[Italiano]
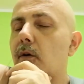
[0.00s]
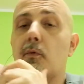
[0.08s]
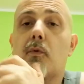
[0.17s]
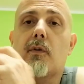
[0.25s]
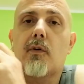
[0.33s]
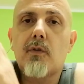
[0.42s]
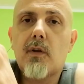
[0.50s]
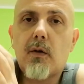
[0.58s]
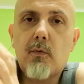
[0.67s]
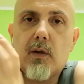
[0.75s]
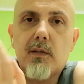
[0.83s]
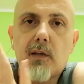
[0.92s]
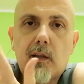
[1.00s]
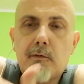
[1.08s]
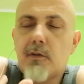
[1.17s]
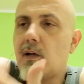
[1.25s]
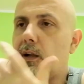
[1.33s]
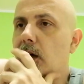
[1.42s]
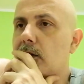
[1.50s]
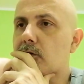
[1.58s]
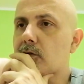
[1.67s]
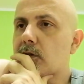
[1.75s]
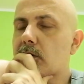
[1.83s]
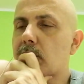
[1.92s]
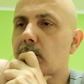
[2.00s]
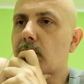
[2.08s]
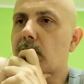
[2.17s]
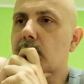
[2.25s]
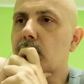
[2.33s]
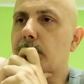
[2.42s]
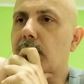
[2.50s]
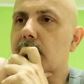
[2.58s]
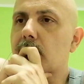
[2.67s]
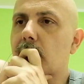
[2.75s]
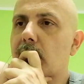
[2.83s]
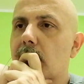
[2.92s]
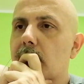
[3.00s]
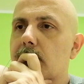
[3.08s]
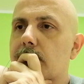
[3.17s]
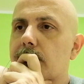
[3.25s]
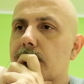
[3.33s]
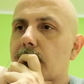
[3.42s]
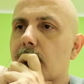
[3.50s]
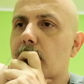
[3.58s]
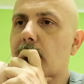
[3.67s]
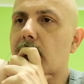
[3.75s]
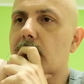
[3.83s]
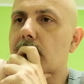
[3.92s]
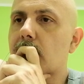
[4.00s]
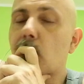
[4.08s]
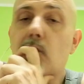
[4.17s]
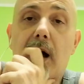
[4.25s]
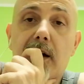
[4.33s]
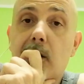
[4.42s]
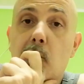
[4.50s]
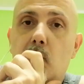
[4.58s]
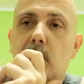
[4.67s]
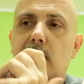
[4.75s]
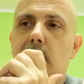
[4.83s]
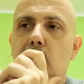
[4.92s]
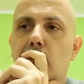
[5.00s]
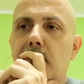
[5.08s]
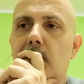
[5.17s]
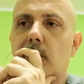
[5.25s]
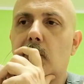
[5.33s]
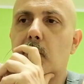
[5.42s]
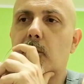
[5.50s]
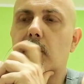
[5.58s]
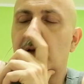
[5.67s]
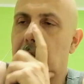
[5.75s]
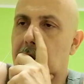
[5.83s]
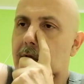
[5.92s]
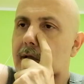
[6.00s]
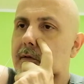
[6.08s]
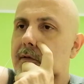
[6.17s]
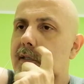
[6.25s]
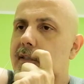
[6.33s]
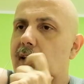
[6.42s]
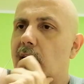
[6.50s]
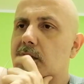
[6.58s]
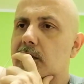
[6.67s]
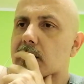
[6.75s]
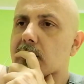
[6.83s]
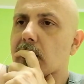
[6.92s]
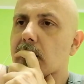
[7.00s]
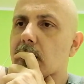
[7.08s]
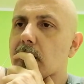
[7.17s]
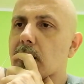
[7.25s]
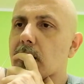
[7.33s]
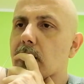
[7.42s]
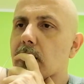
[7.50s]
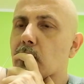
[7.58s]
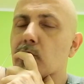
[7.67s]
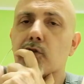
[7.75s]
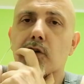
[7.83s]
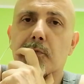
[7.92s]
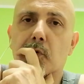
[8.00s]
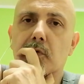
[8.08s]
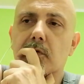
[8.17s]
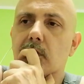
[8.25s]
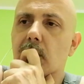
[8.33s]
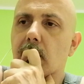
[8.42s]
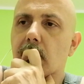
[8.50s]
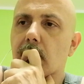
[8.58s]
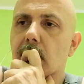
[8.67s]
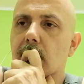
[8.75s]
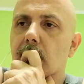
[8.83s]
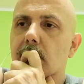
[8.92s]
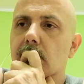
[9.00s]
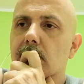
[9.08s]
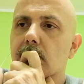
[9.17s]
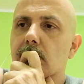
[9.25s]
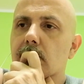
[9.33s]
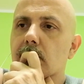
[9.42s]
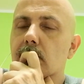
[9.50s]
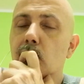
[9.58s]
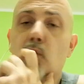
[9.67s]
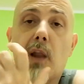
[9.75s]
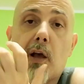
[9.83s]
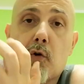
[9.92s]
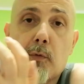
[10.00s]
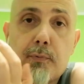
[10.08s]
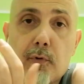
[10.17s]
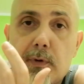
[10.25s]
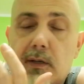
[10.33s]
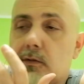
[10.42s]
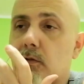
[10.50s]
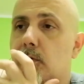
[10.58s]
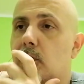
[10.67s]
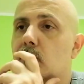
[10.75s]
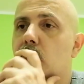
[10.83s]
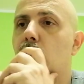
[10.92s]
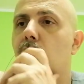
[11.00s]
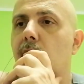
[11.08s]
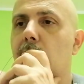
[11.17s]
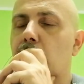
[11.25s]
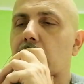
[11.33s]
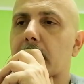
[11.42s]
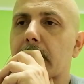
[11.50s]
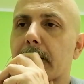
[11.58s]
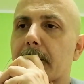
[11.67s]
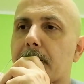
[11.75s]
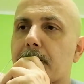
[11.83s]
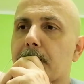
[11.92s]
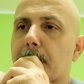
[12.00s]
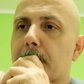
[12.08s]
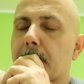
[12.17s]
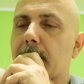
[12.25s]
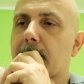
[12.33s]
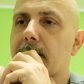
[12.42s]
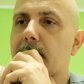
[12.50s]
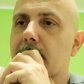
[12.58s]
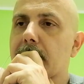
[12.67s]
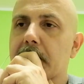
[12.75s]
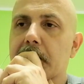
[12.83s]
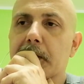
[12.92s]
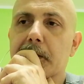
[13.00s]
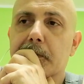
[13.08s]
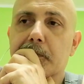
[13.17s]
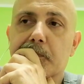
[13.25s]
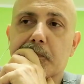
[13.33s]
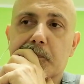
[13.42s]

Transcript: Comunque voglio tranquillizzare i tifosi da Taccio che seguono calcio passo, che anche con questa sconfitta comunque distanza di 11 punti nulla è compromesso per lo scudetto e